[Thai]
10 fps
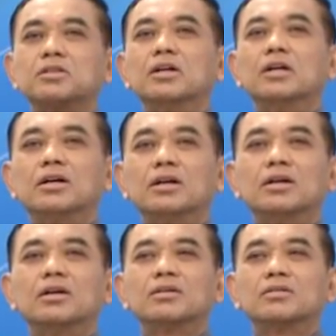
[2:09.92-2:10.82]
จอ
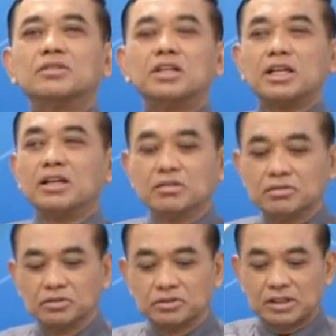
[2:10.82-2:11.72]
จริ
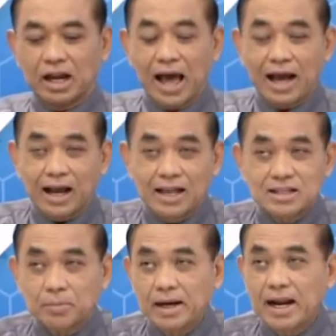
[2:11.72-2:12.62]
งๆตารางการ
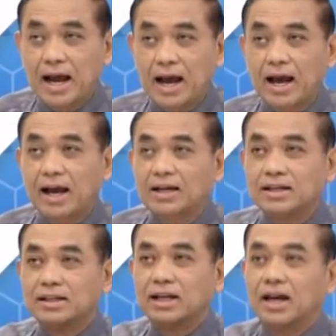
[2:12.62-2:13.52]
สัมมนา
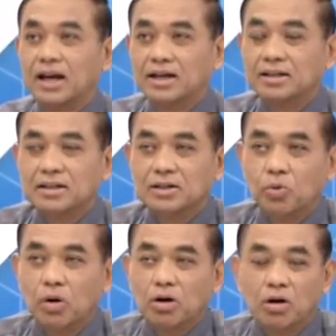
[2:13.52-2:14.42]
นะฮะ
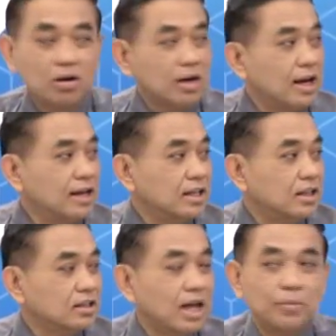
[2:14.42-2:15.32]
หัวข้อรายละเอียด
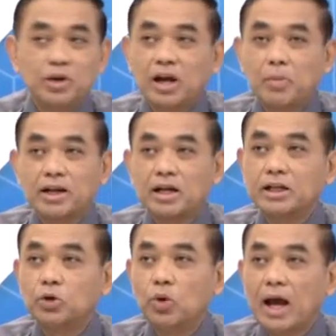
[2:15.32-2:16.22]
ต่างๆพวกนี้เข้าไปคลิก
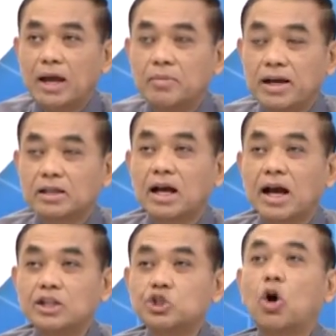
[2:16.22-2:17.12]
ดูได้แม้กระทั่ง
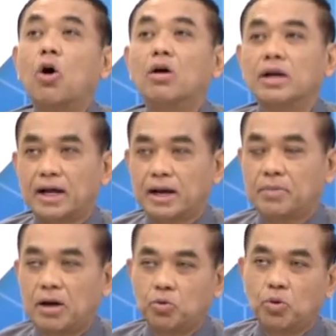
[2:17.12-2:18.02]
การจองนะครับ
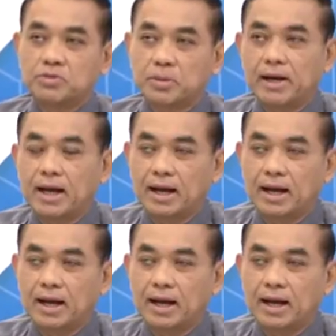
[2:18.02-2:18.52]
เข้าร่วมสัมมนา